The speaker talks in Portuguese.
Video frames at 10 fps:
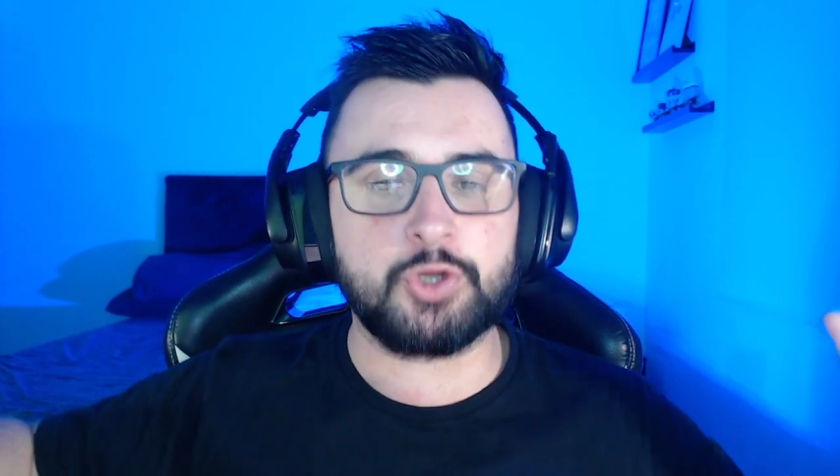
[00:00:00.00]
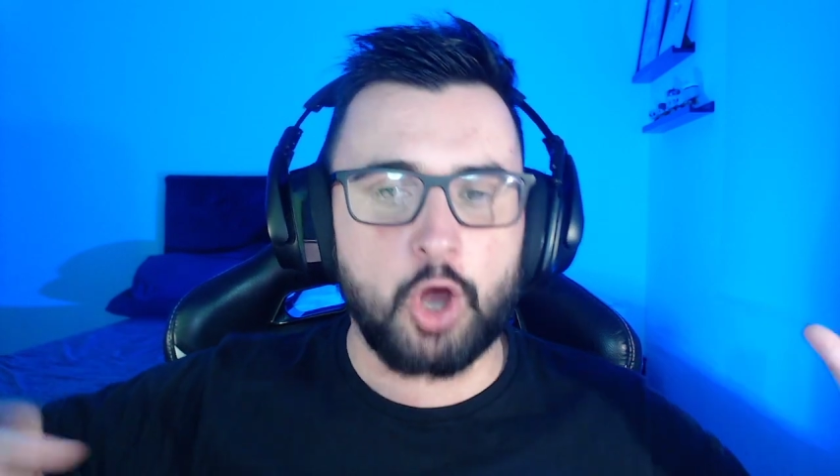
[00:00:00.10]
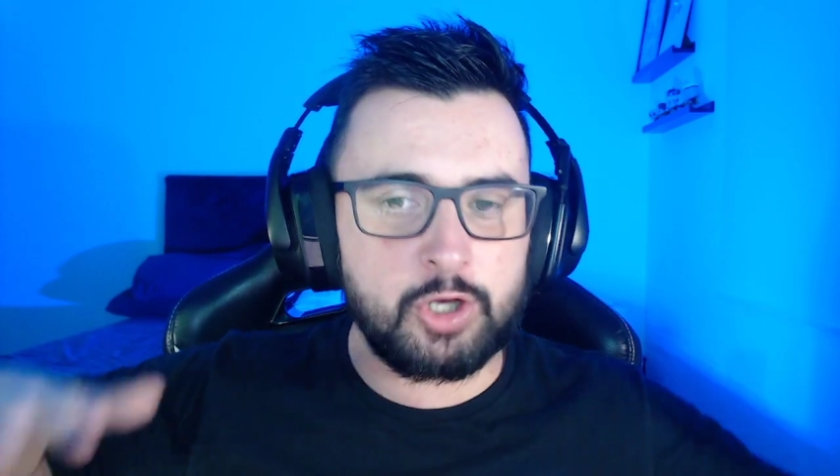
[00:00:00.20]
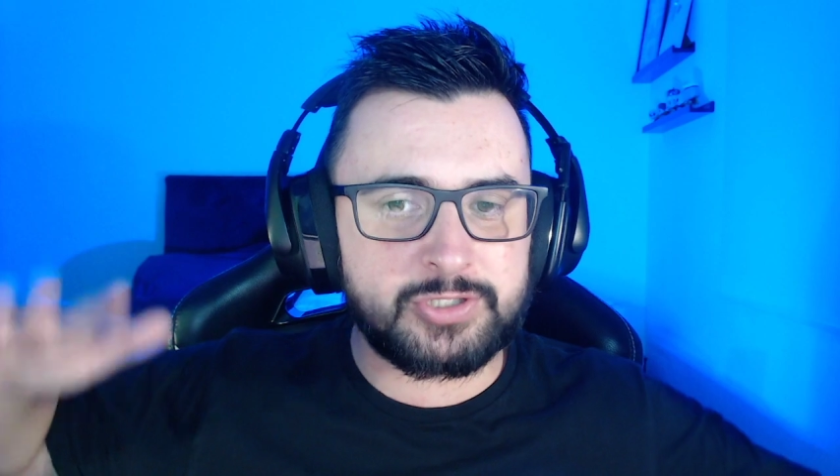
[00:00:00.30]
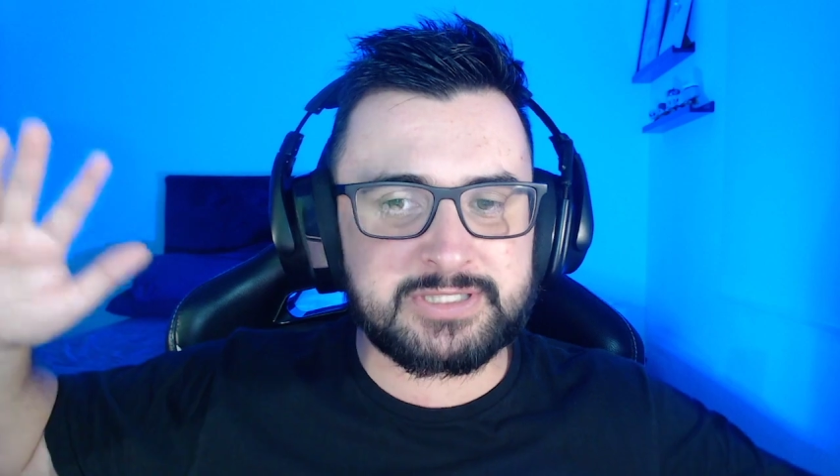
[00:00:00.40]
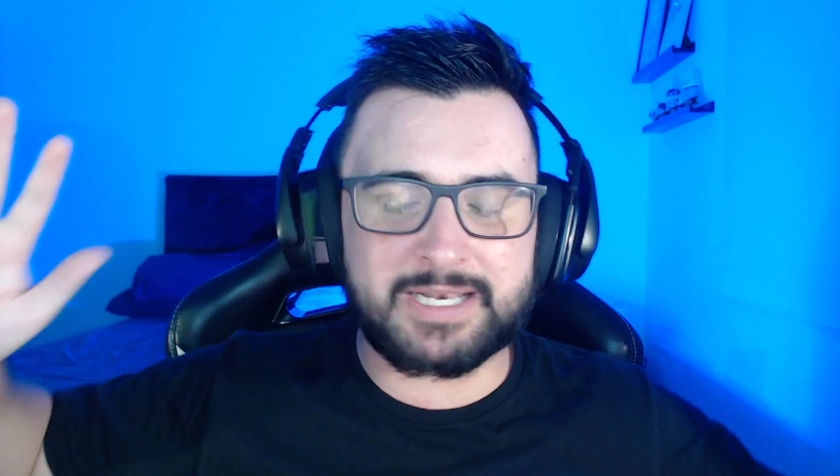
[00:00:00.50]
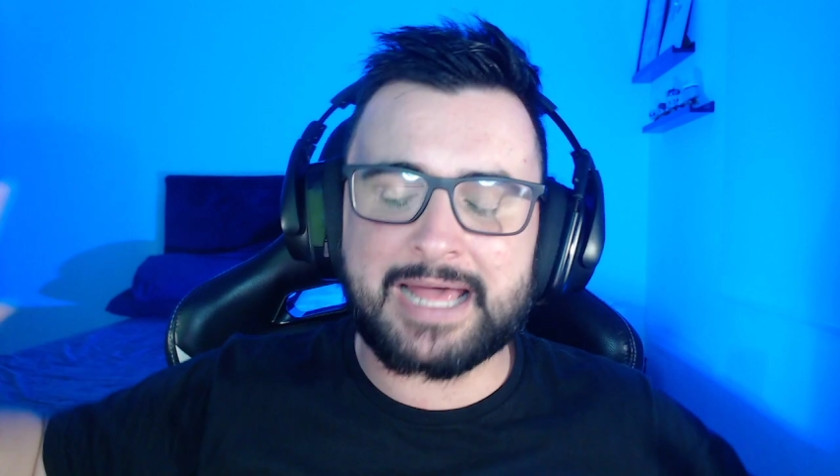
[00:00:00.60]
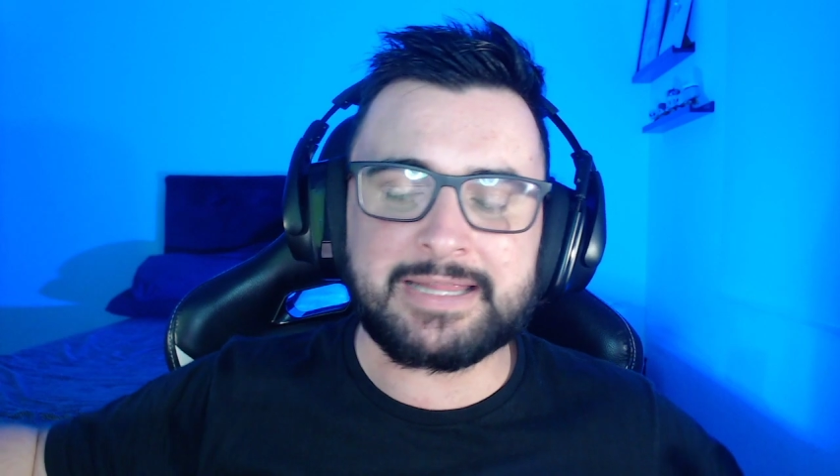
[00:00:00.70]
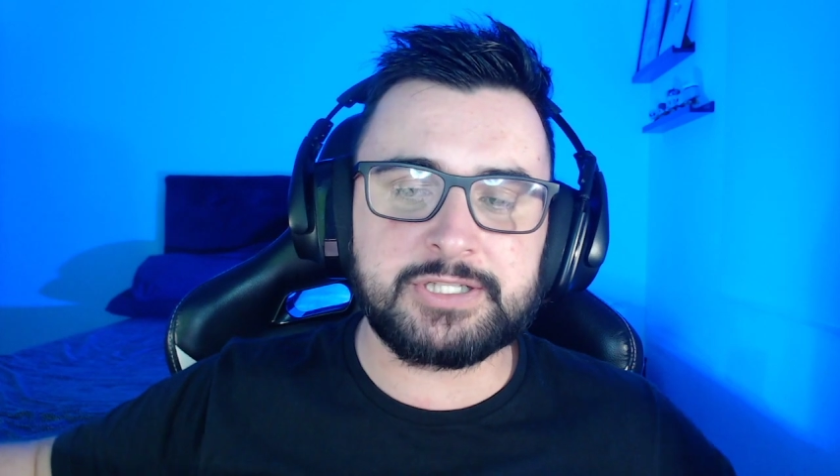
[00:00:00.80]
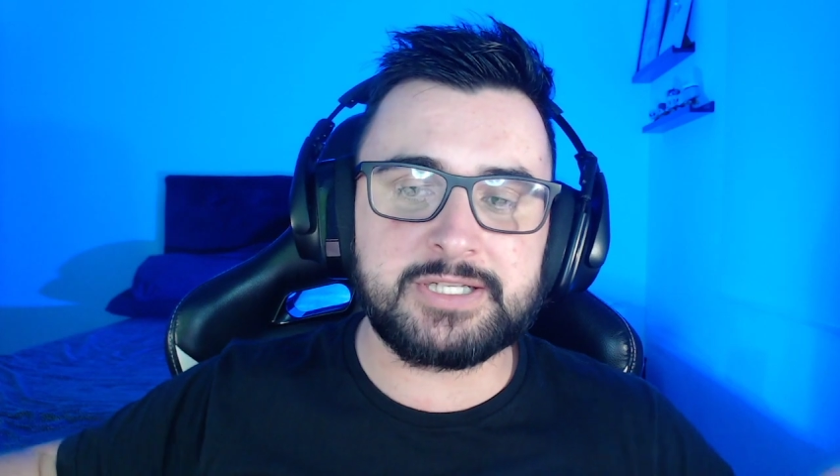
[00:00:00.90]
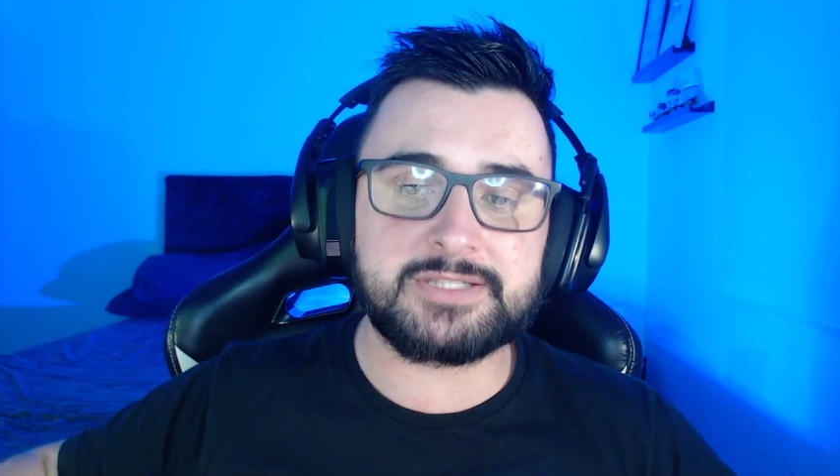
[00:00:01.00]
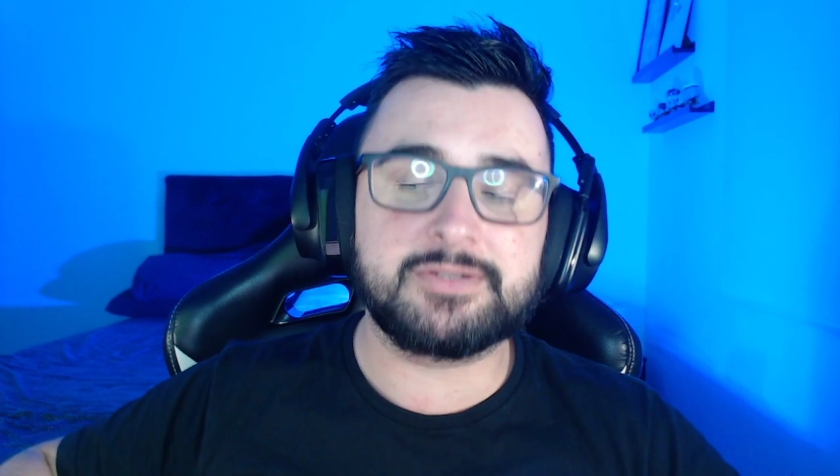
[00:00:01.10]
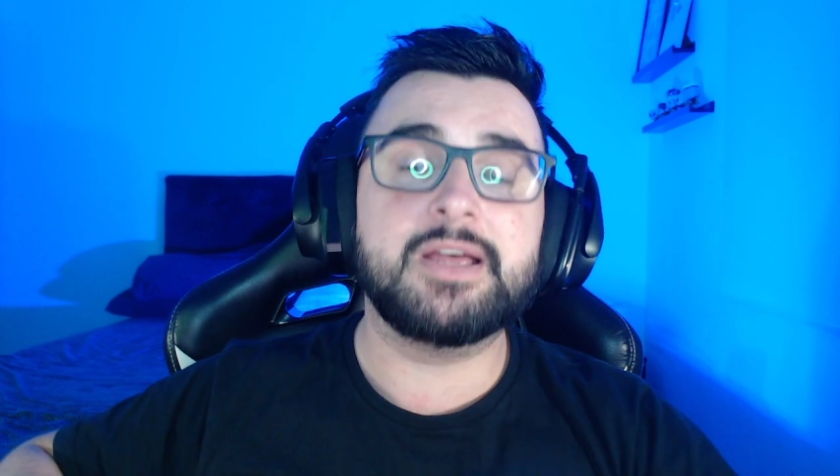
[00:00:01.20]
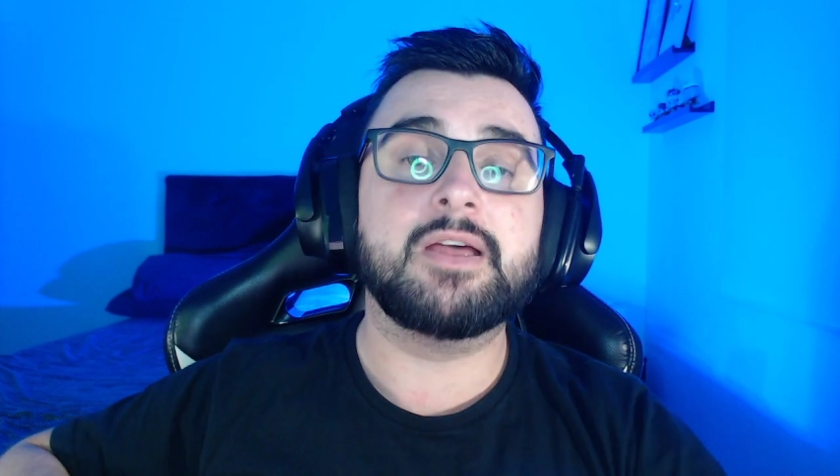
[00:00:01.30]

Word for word: nossa, nada disso.